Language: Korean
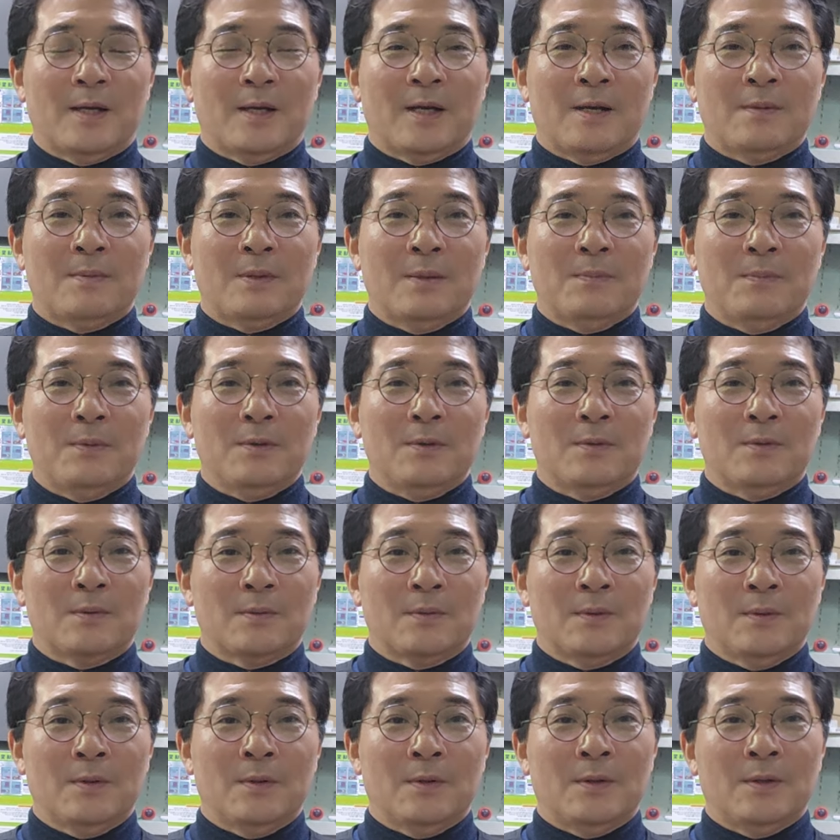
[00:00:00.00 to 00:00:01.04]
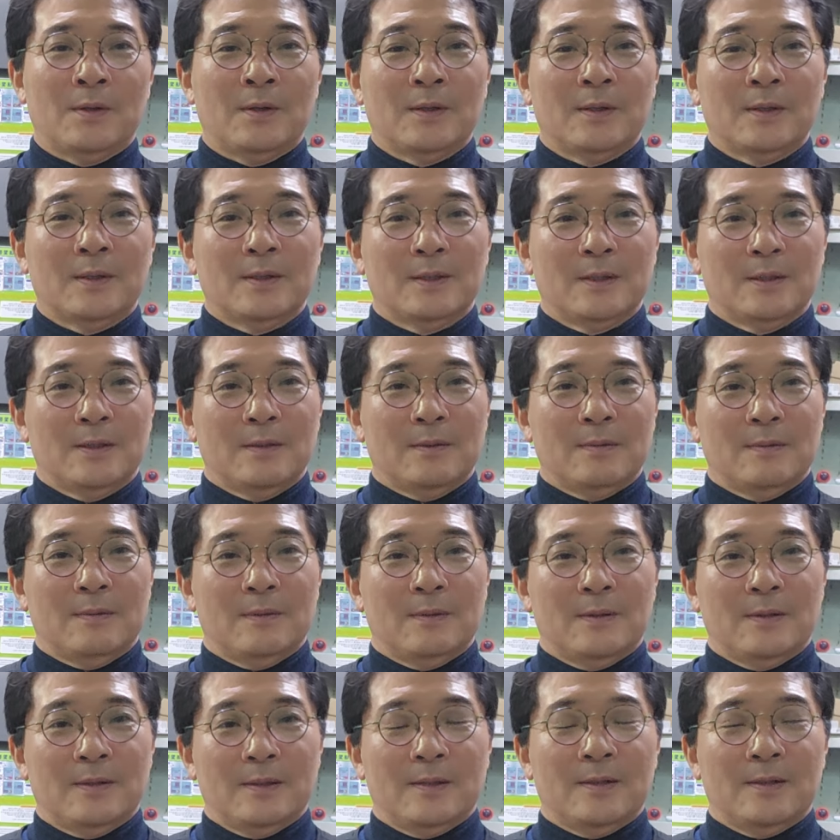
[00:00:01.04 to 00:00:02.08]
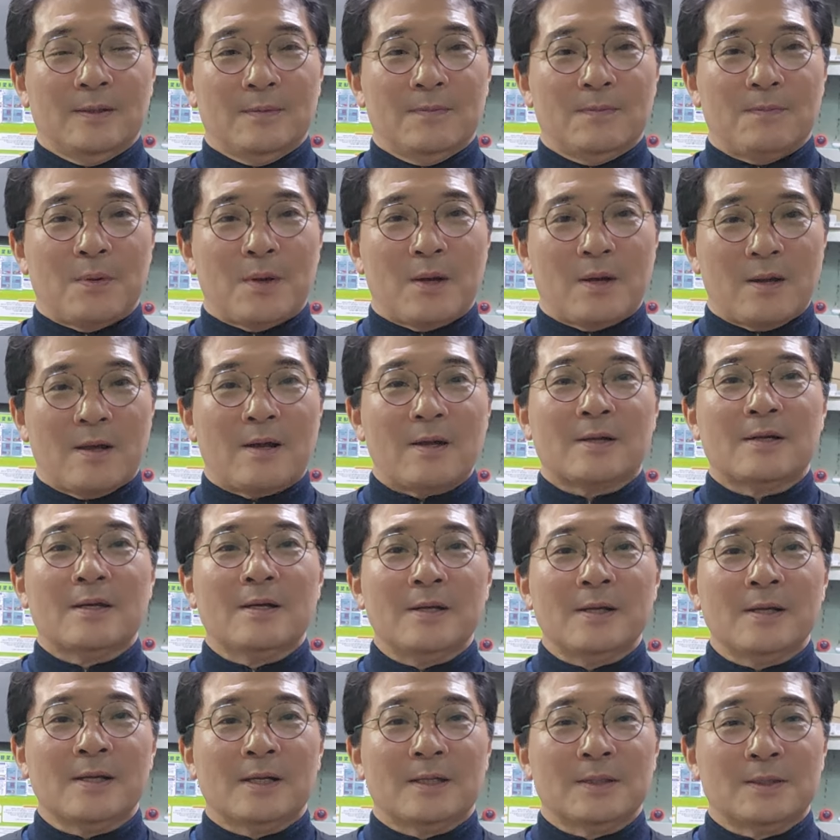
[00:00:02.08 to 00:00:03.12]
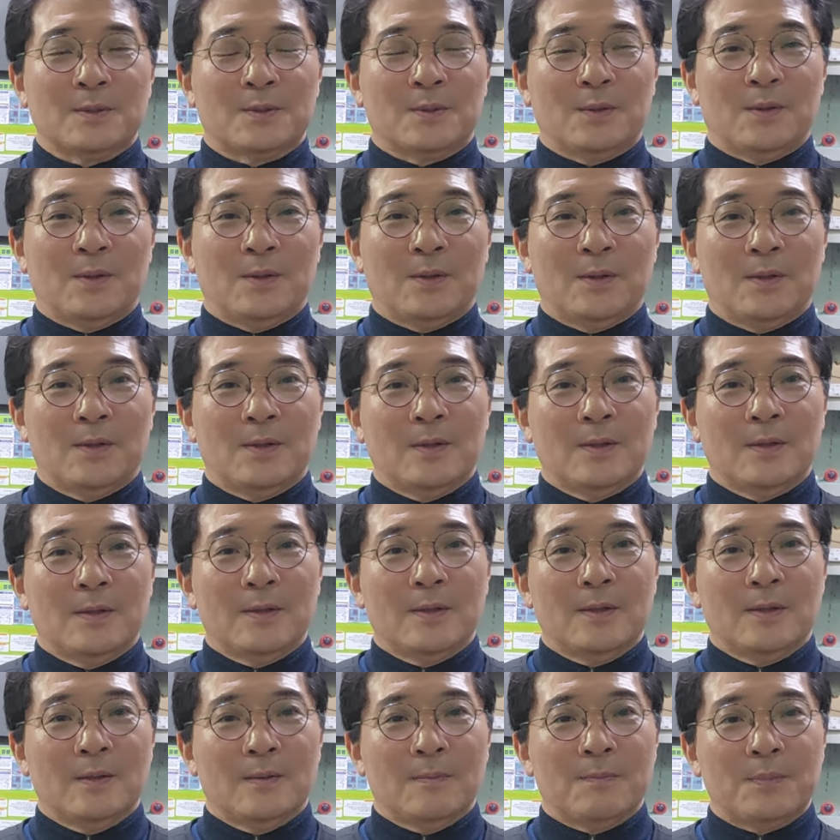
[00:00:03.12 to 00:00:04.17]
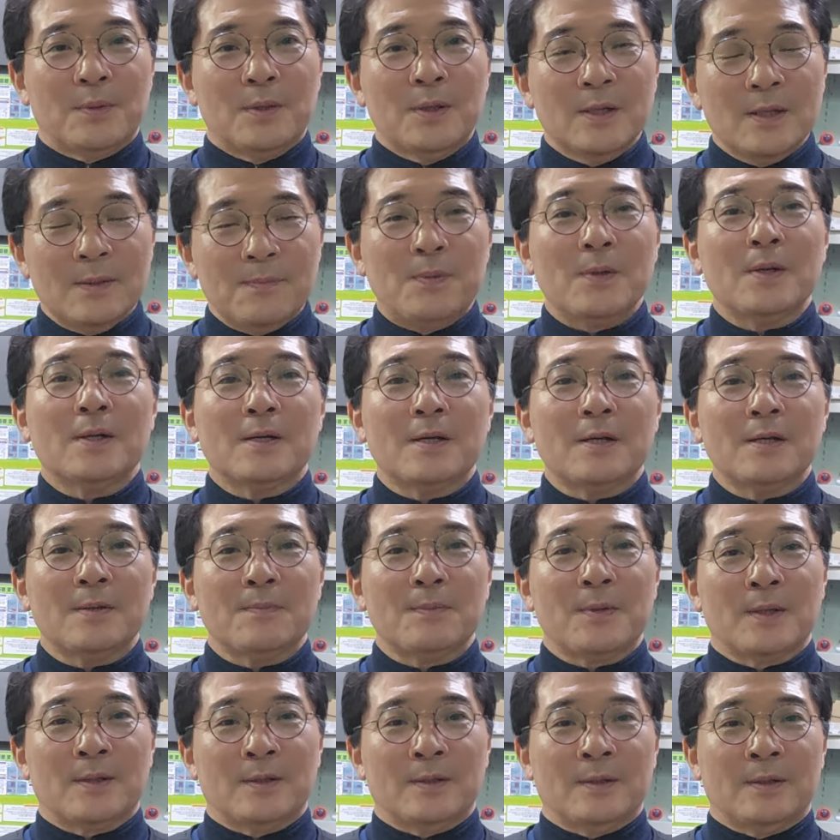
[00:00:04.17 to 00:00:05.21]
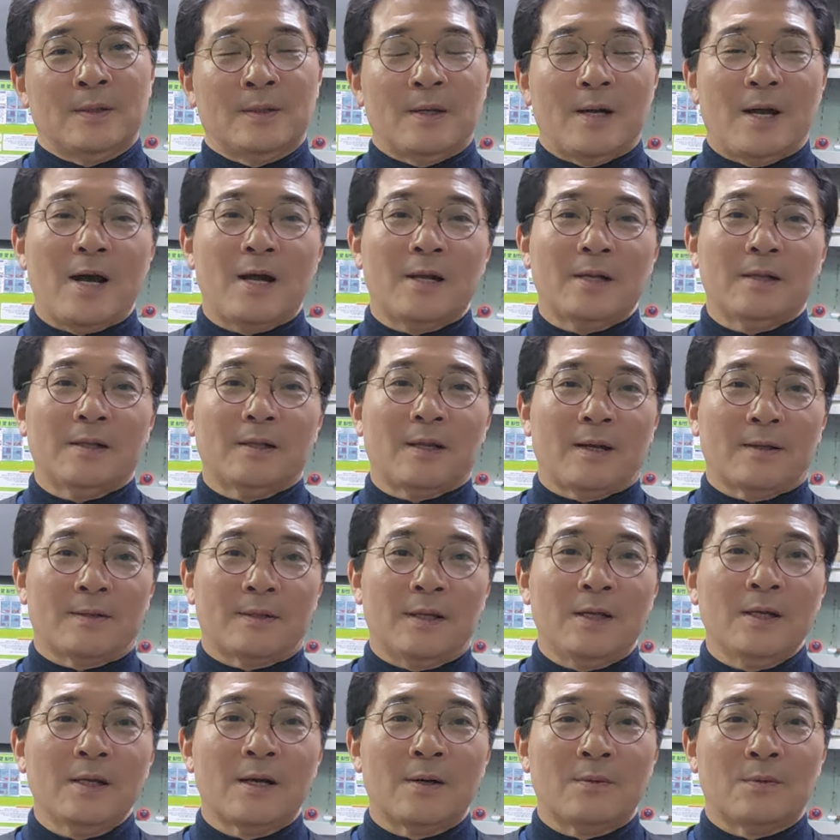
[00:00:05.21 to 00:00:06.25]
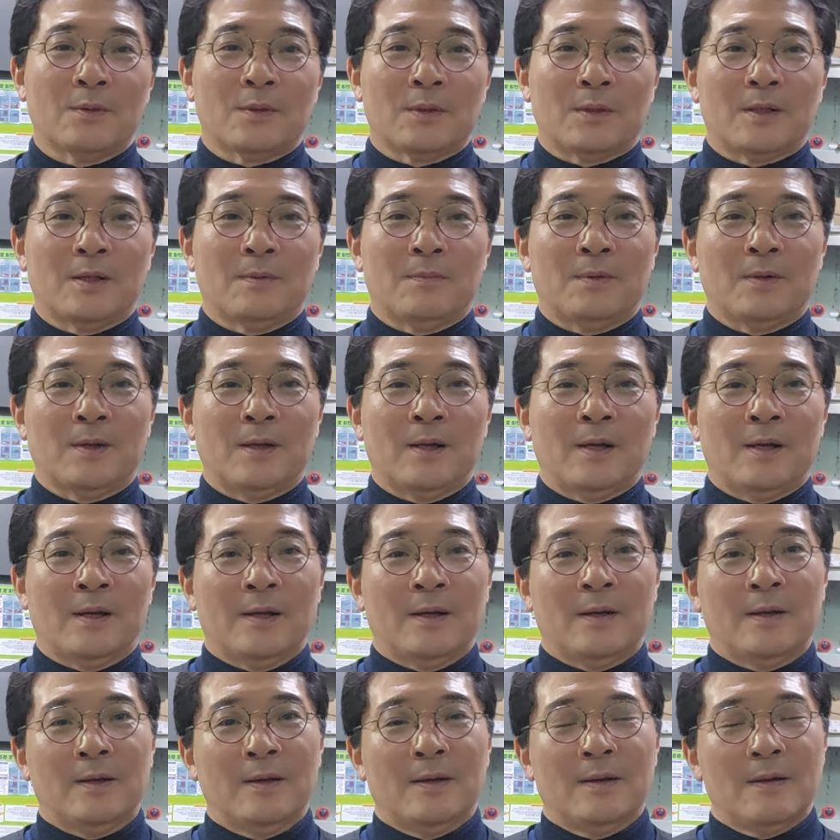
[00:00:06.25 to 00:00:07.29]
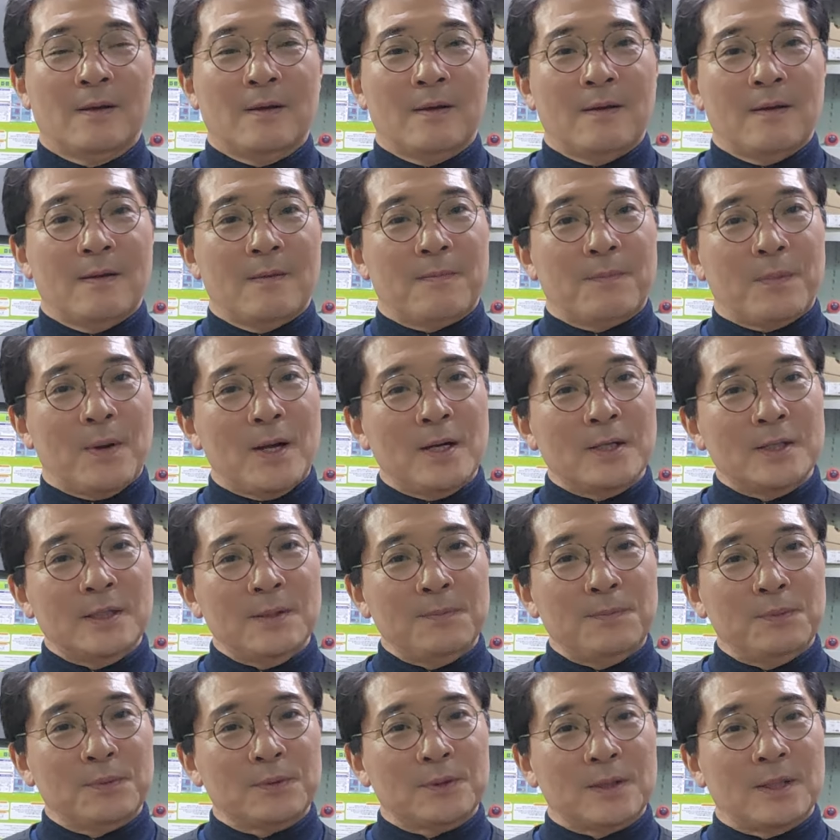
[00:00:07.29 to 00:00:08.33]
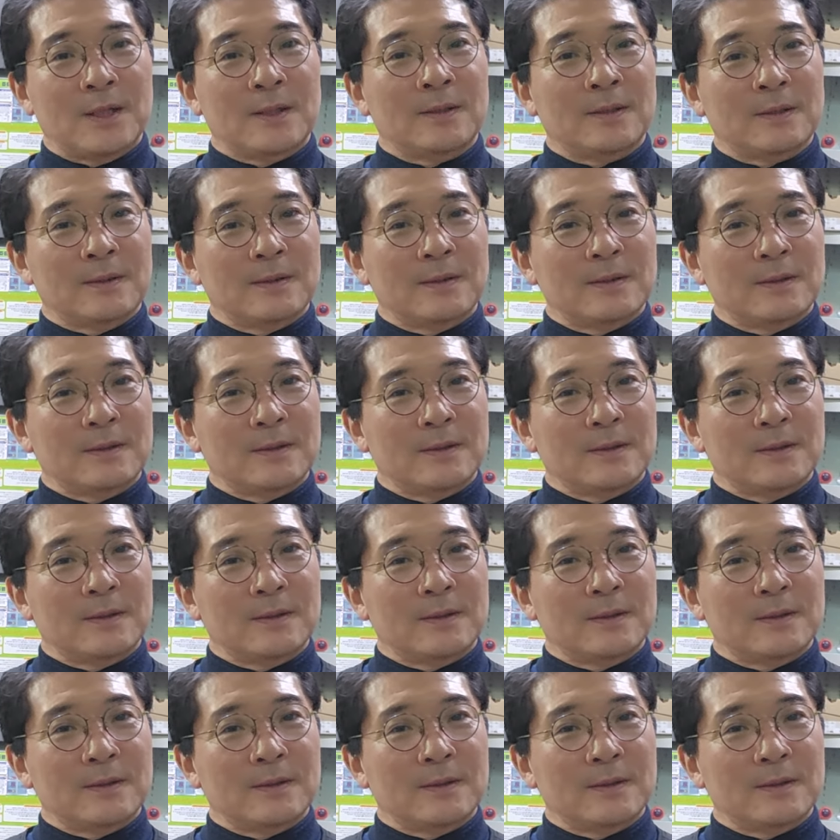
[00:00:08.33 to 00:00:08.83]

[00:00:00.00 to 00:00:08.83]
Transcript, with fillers: 해감할 필요 없고 확 끓여가지고 펄펄 끓이면 알이 다 튀어나오기 때문에 80%